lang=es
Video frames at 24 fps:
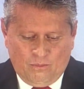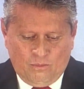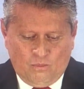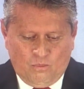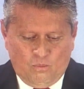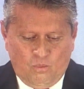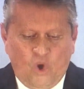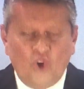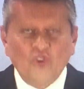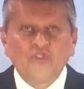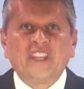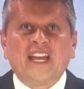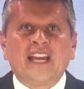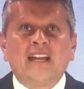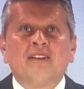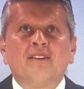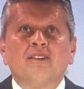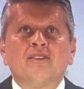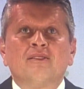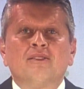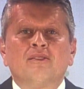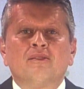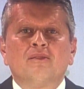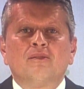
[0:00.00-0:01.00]
Vota
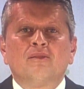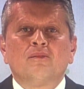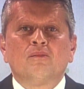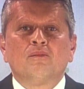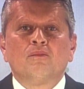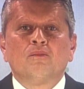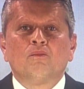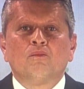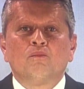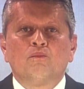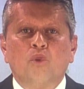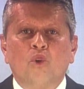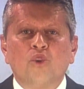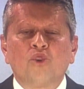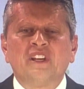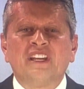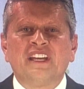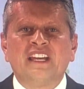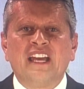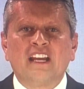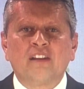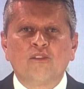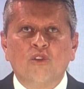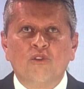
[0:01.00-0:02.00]
por
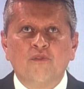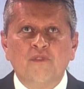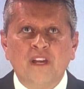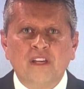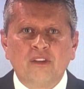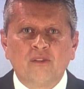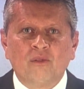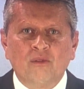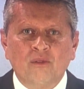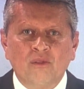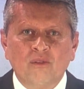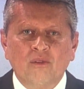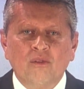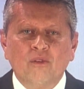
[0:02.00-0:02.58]
Ricardo Ferro.